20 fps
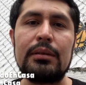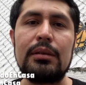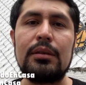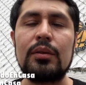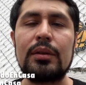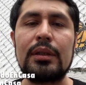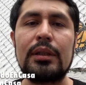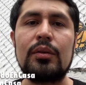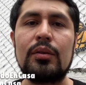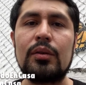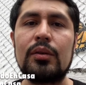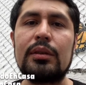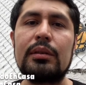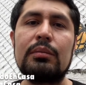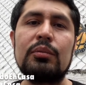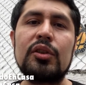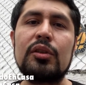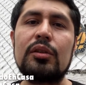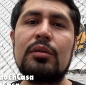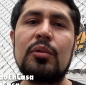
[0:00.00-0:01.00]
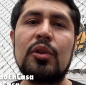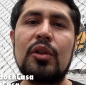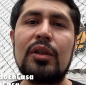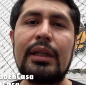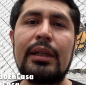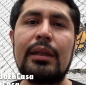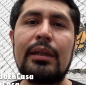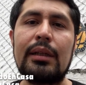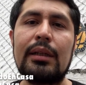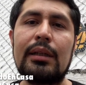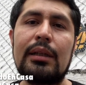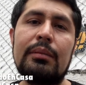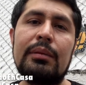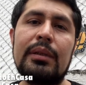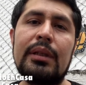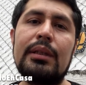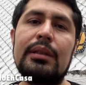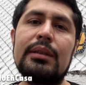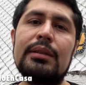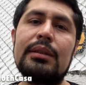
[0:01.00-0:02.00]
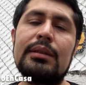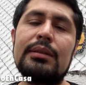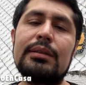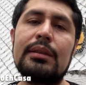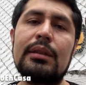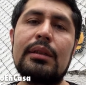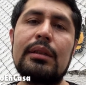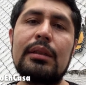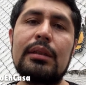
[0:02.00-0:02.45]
lo que conocemos como RGB, es decir,